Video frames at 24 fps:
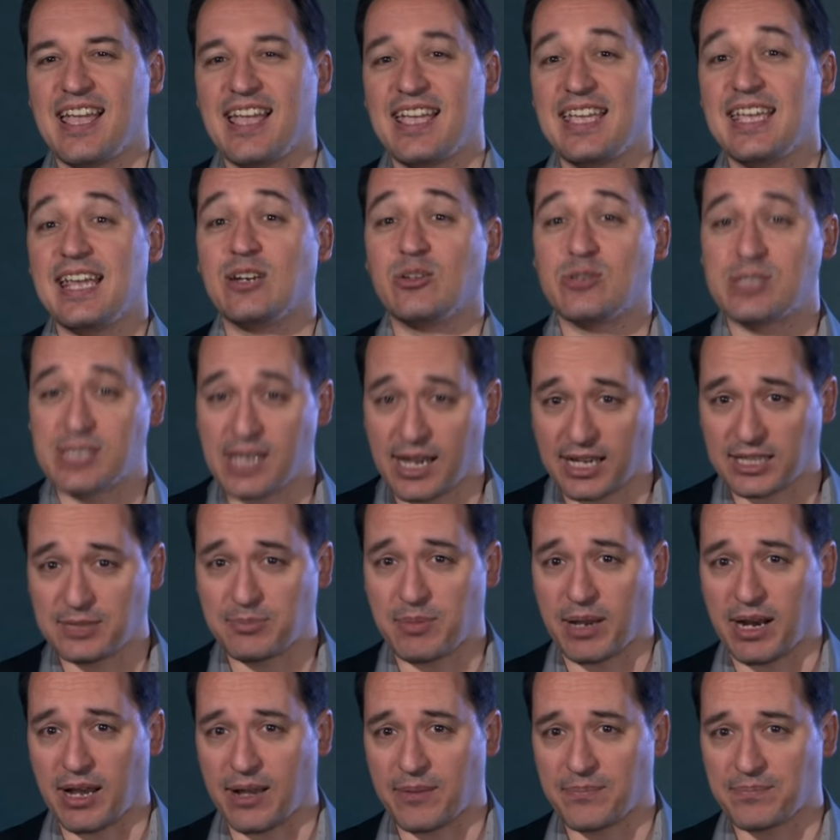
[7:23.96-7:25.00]
Et elle ne s'arrête
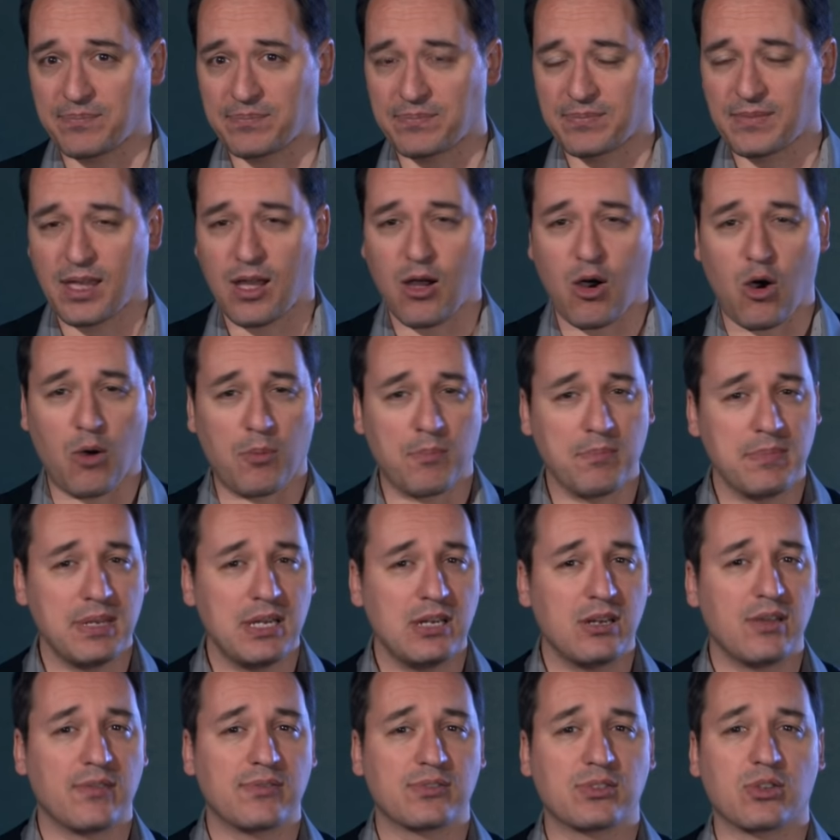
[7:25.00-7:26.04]
pas là en
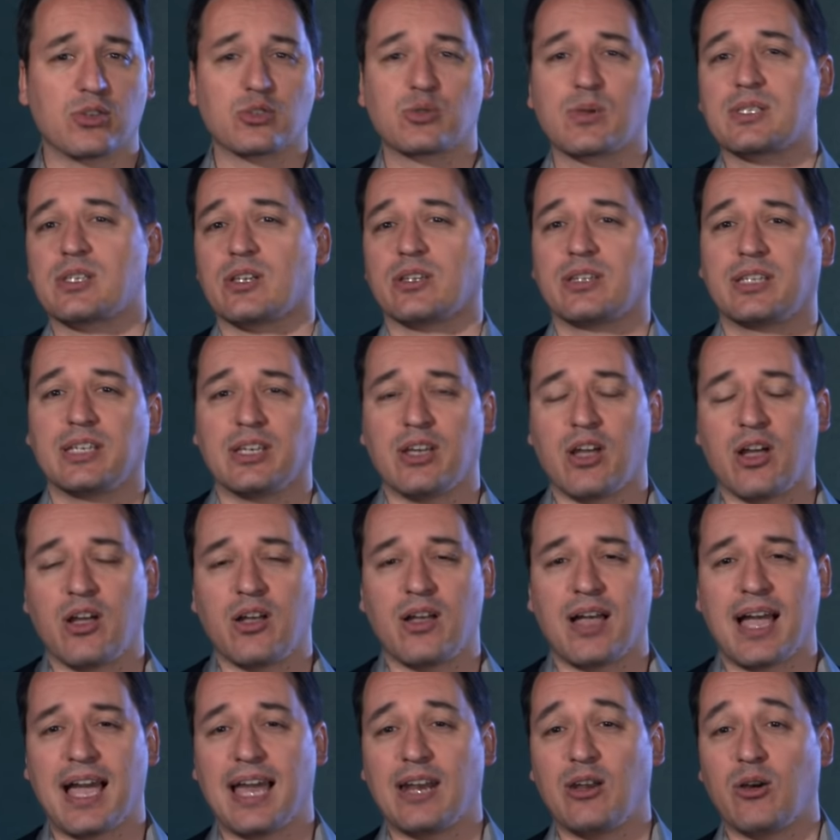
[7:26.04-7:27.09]
1961,
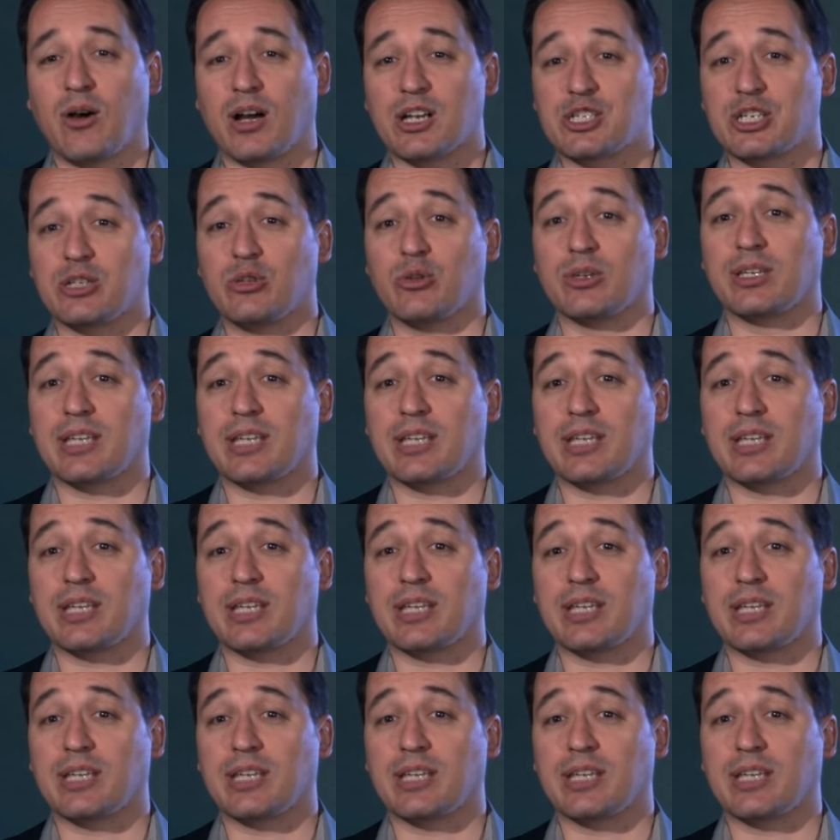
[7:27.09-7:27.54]
alors âgée de